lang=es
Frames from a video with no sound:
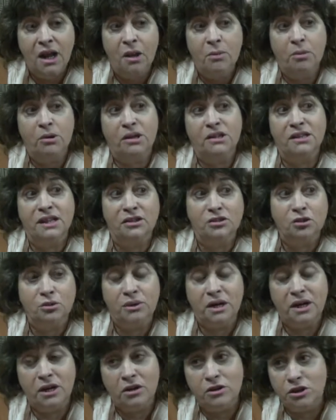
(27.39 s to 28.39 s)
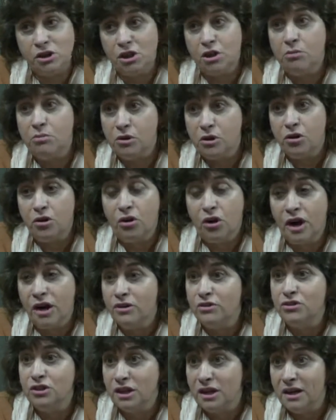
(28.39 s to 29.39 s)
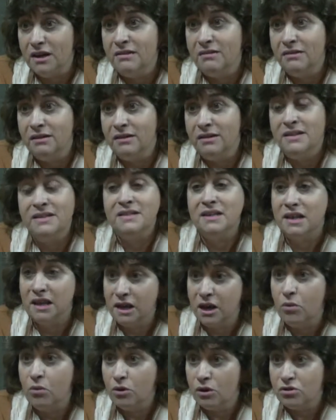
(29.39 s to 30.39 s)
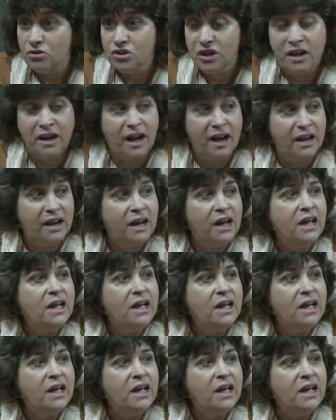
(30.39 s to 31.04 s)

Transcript: porque tanto Bariloche como Roca no tienen ni siquiera un concejal.